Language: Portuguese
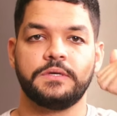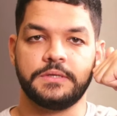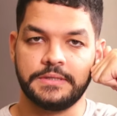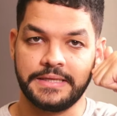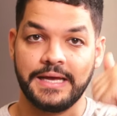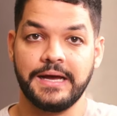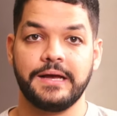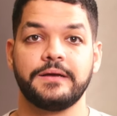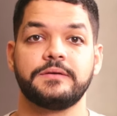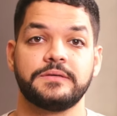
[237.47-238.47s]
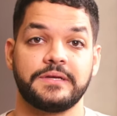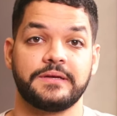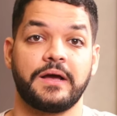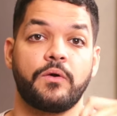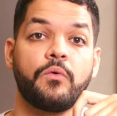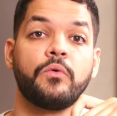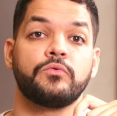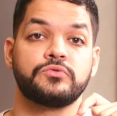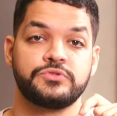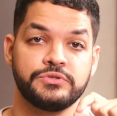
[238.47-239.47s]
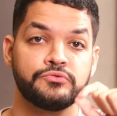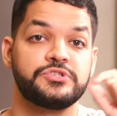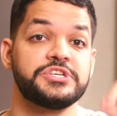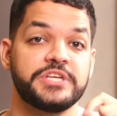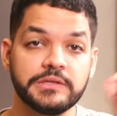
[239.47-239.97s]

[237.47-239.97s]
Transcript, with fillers: ligar com um, sigilo,